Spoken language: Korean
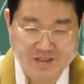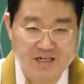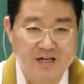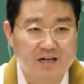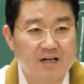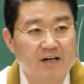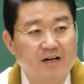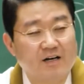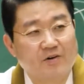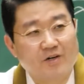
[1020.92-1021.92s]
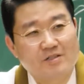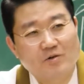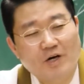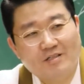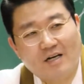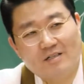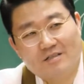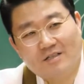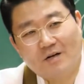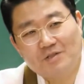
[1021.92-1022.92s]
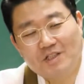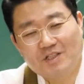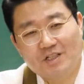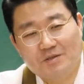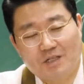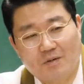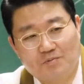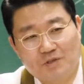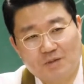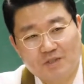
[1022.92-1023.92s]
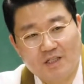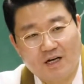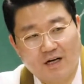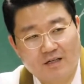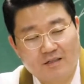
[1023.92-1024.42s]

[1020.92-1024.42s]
그러니까 예를 들어서 회사를 어떤 사람이 취직을 했다고 칩시다.